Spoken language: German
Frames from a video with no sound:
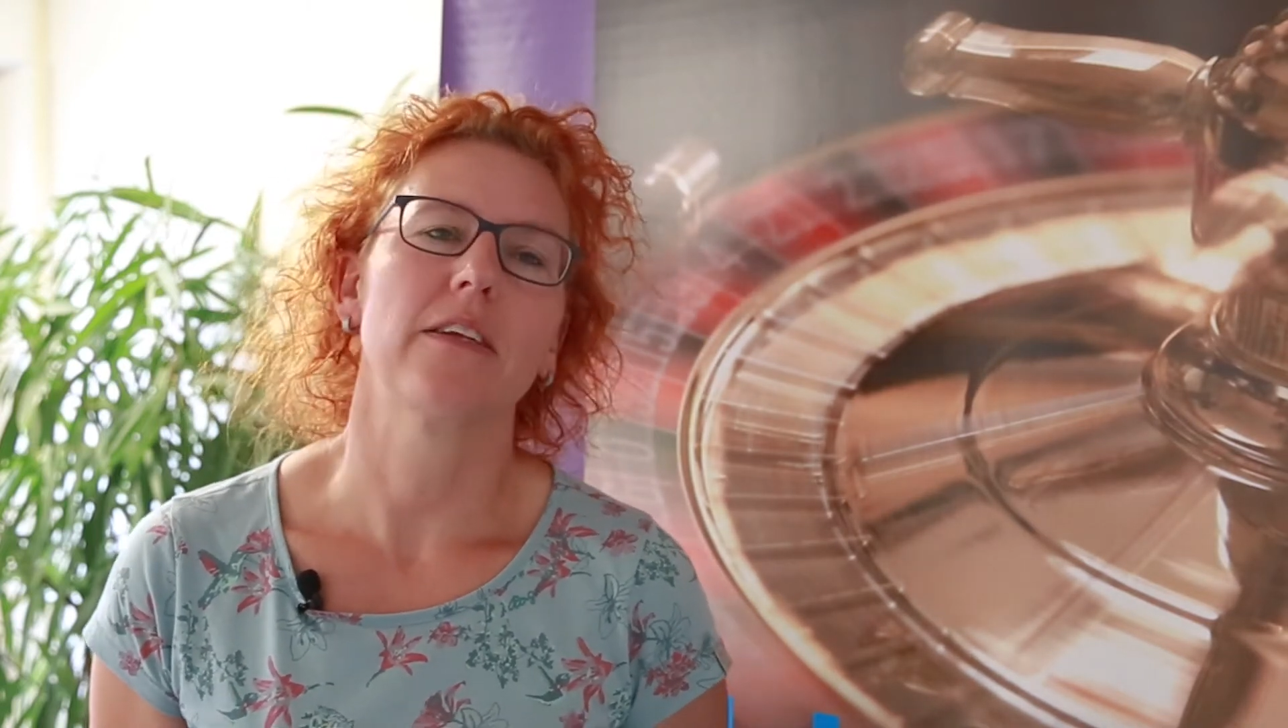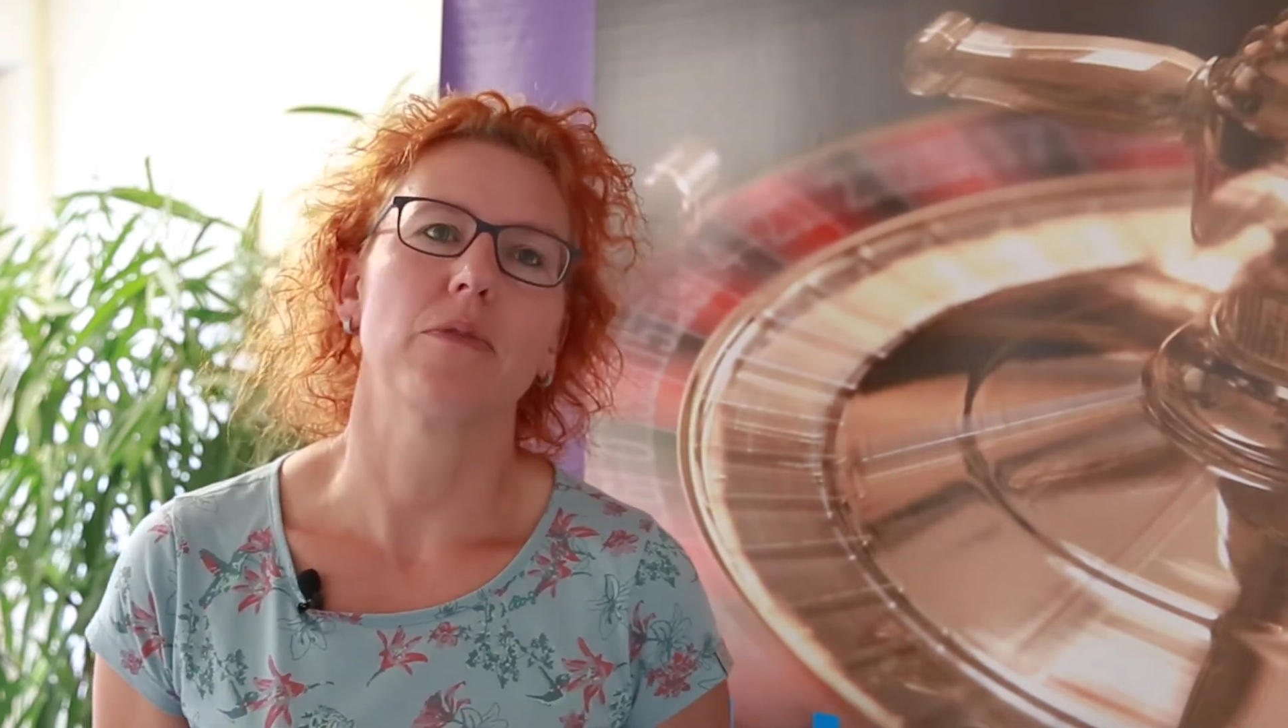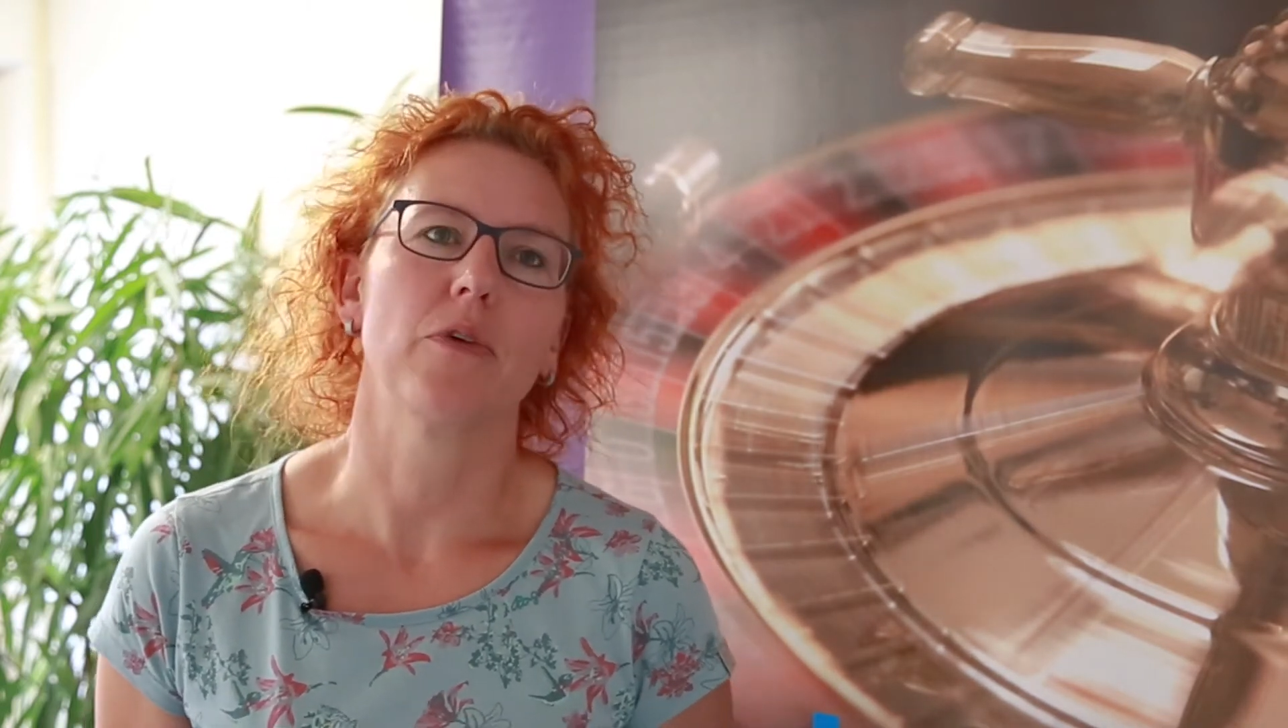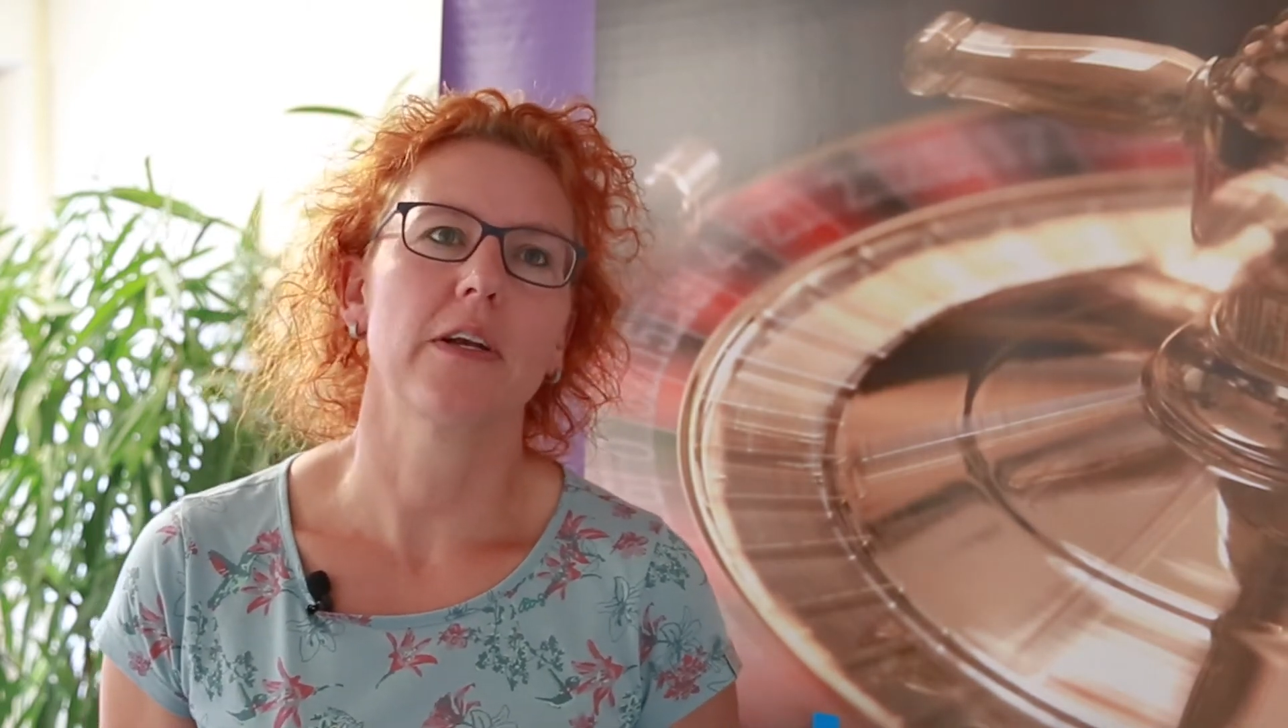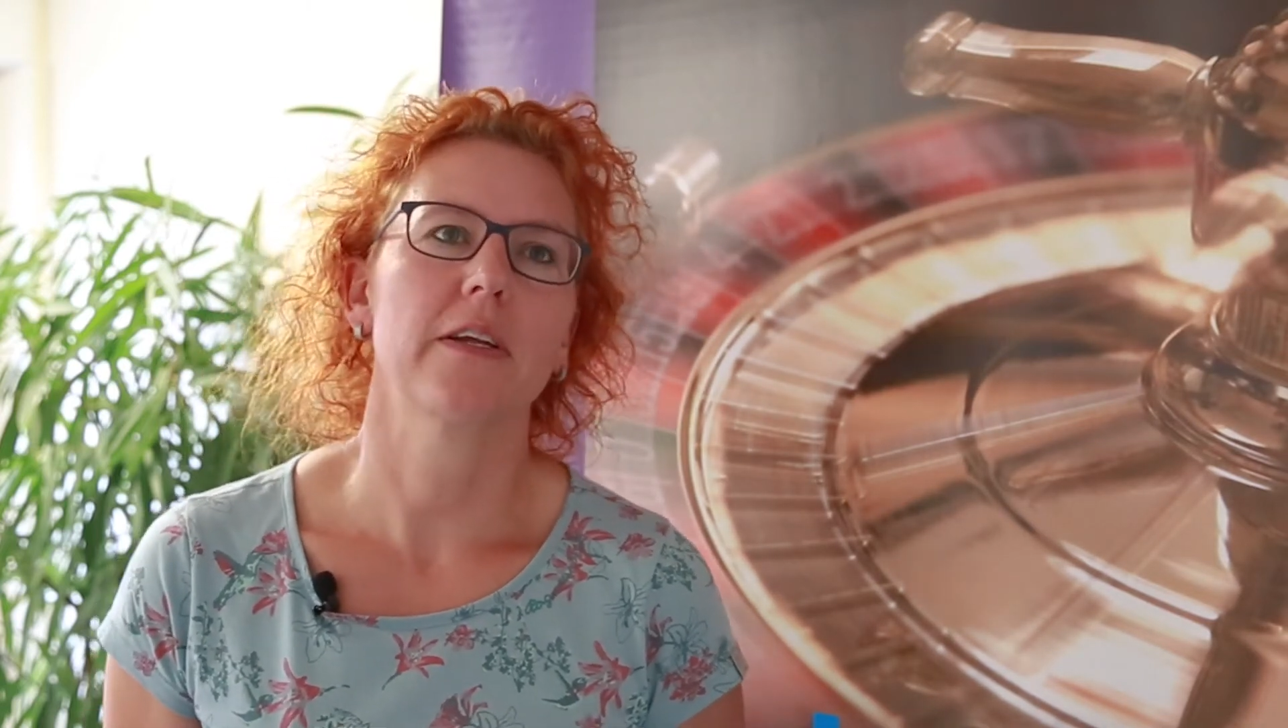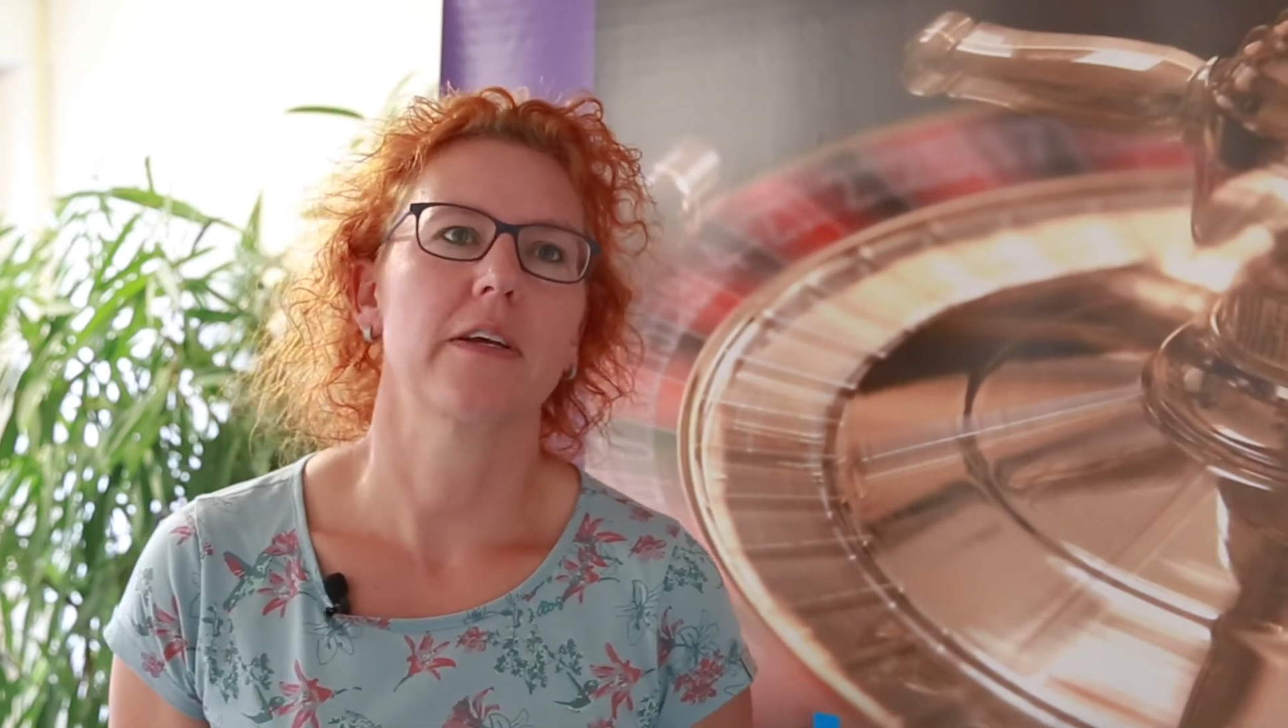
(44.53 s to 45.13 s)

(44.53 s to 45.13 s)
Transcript: nicht wirklich